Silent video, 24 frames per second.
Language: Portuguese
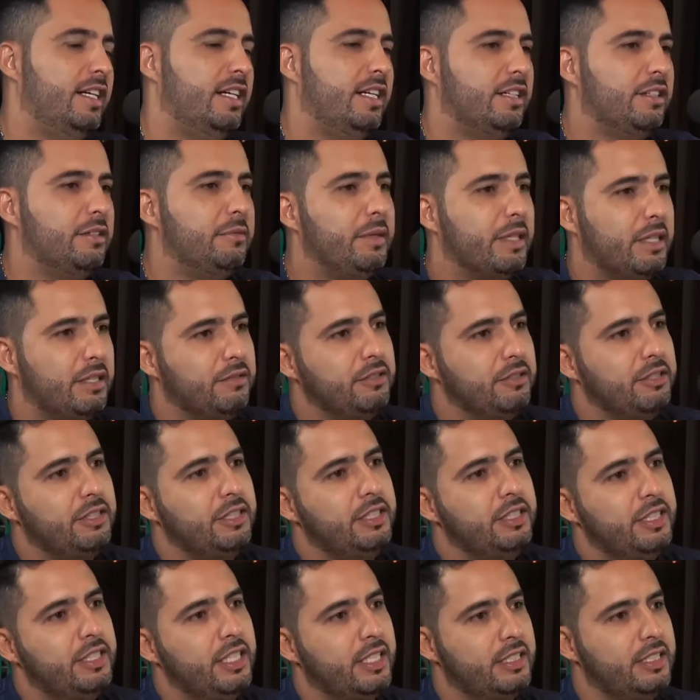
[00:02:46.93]
como é que eu vou
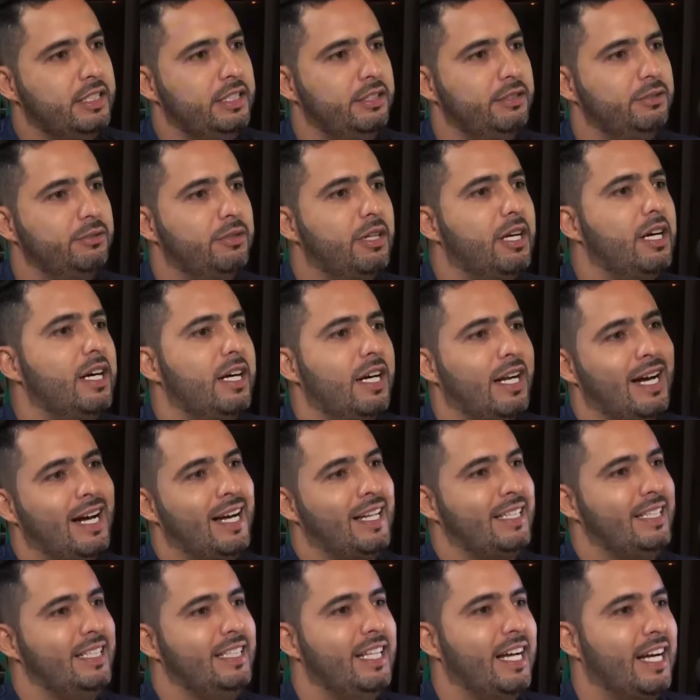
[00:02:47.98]
dizer assim, do
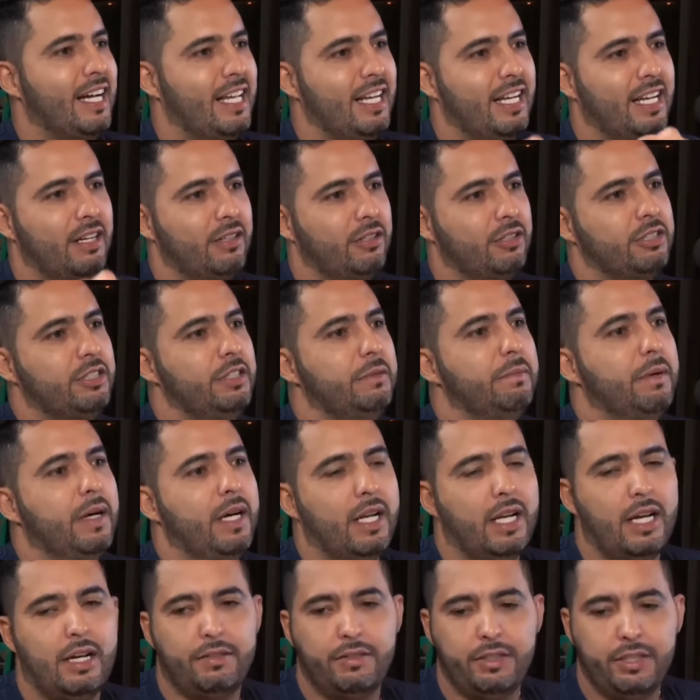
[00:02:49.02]
caráter, daquele negócio de
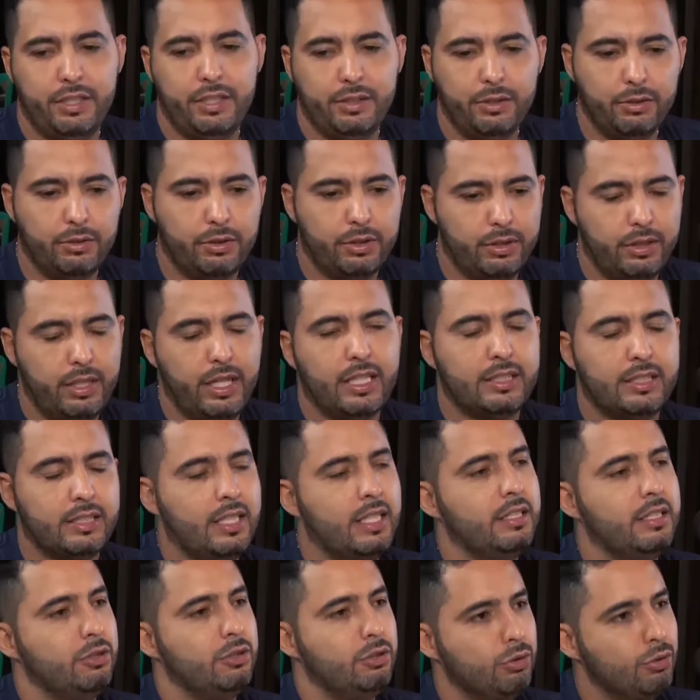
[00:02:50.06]
palavra. E eu, graças a
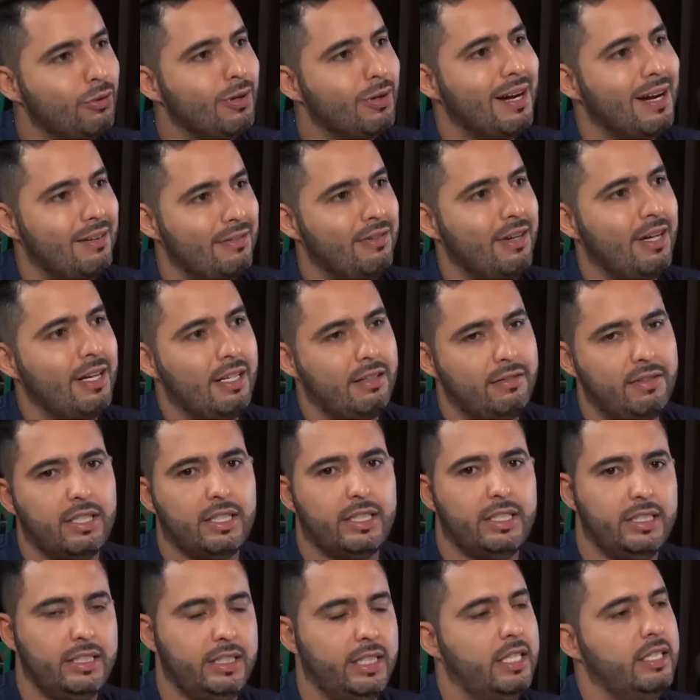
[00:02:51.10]
Deus, o cavalo, a
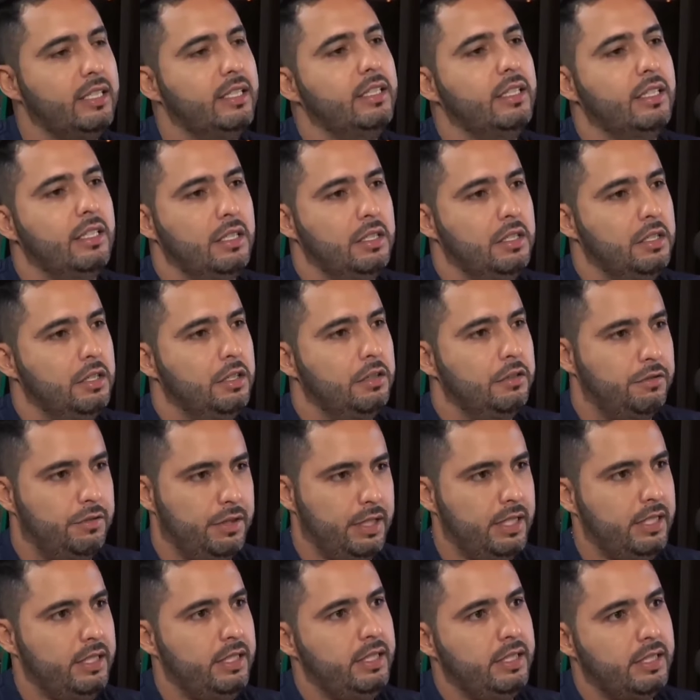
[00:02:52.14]
vaquejada,
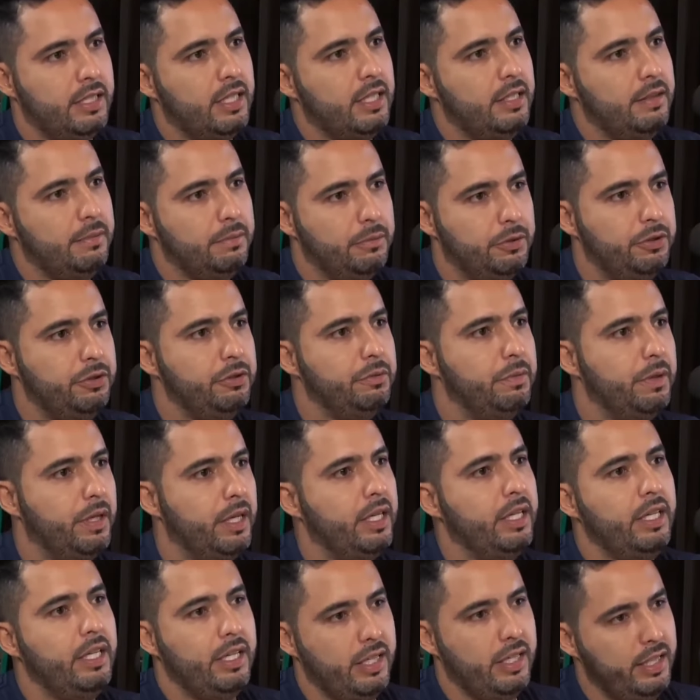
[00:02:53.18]
faz isso aí muito
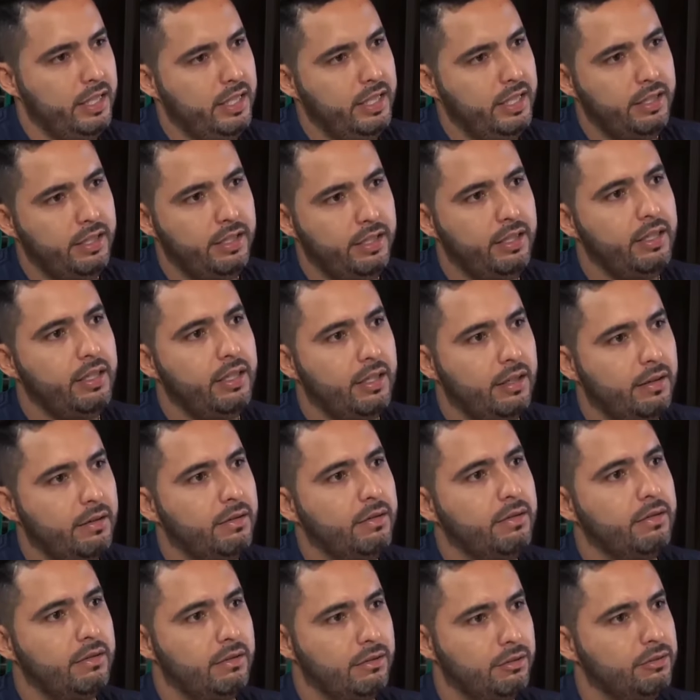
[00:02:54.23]
bem. Eu e tem
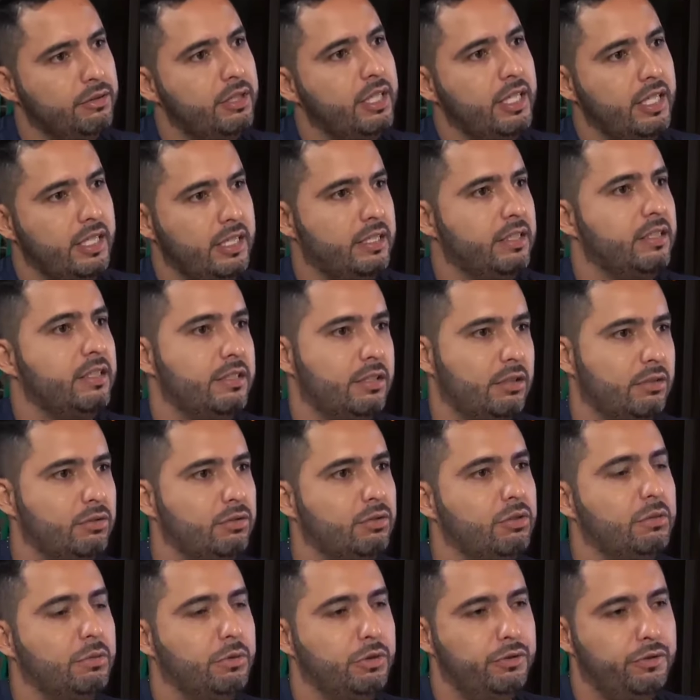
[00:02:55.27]
não tem essa, essa
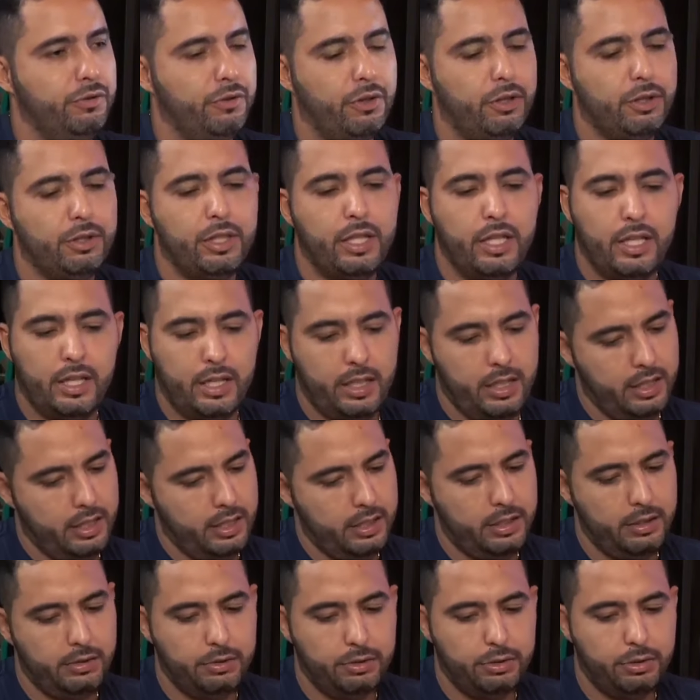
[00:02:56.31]
cultura muito forte, né?
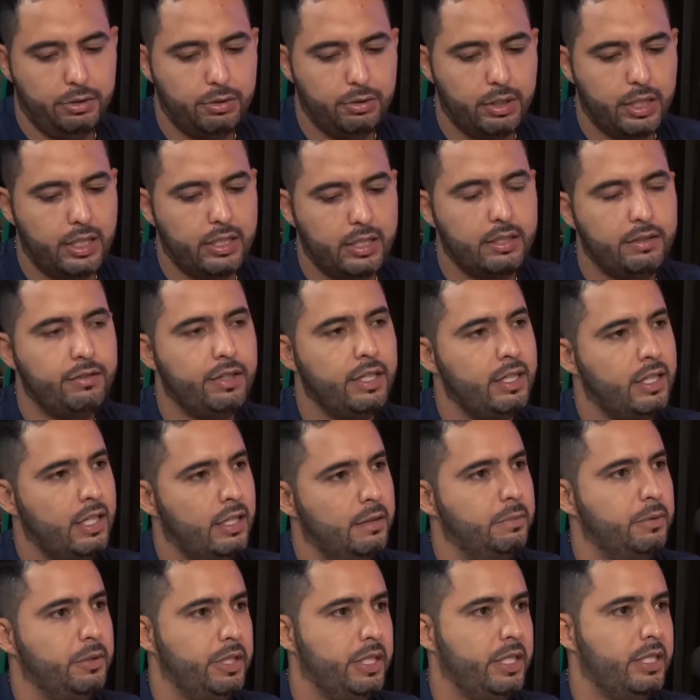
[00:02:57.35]
Então eu sou grato de verdade,
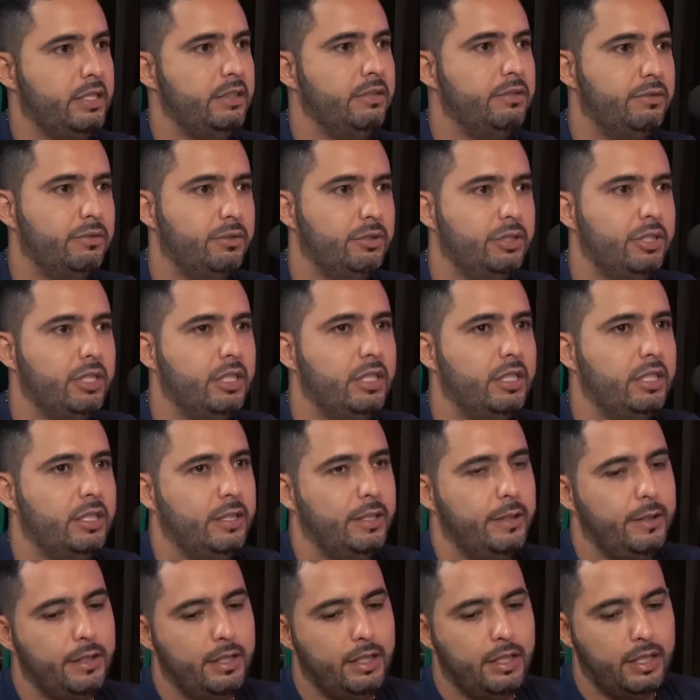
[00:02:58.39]
porque assim, você.
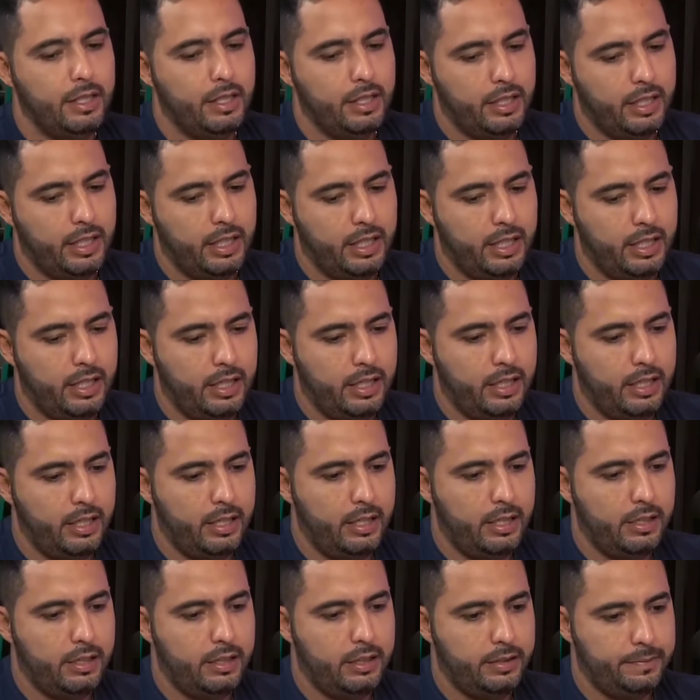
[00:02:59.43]
É,